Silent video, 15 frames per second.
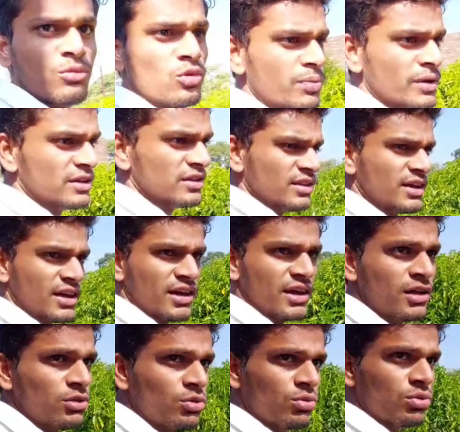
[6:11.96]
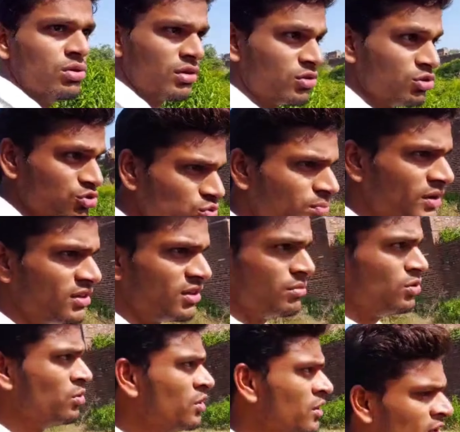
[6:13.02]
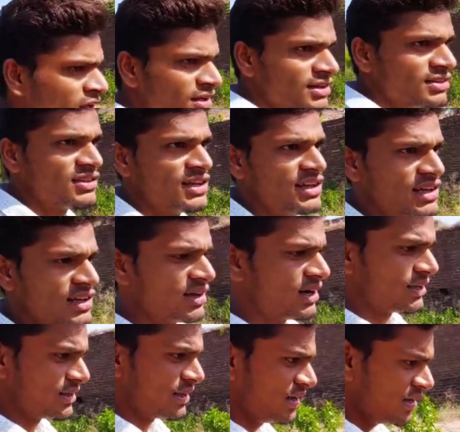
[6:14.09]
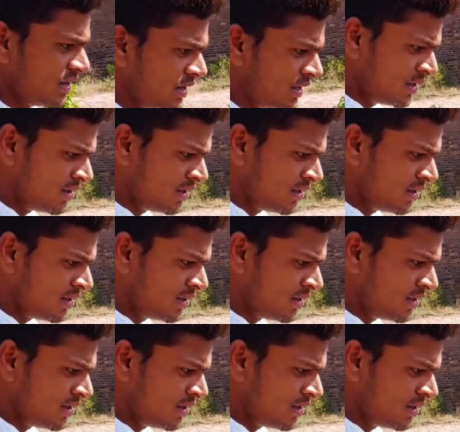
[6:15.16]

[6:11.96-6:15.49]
जब ऊपर से देखेंगे तो कुछ ऊपर से व्यू इस तरीके का आता है